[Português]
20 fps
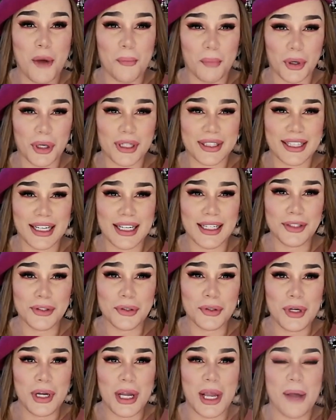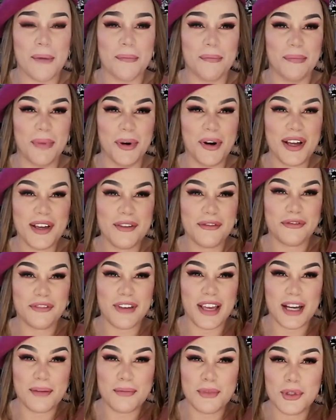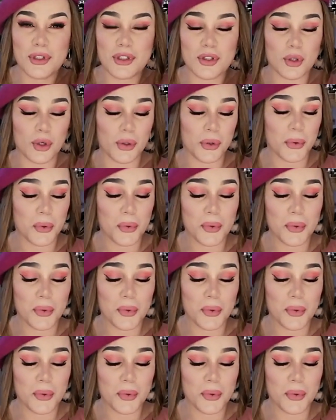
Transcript: Portanto, borrifemos